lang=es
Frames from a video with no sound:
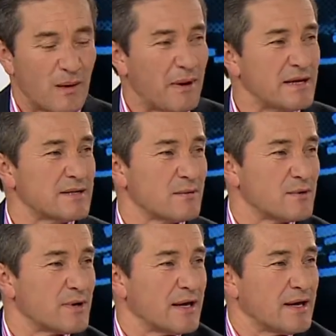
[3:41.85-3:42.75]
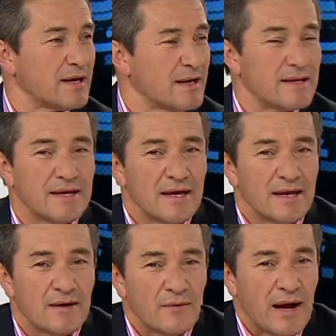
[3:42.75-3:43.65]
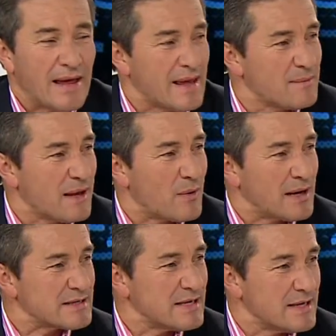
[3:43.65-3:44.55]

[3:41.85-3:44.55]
papá en este momento qué, qué tiene? ¿Una academia o a qué se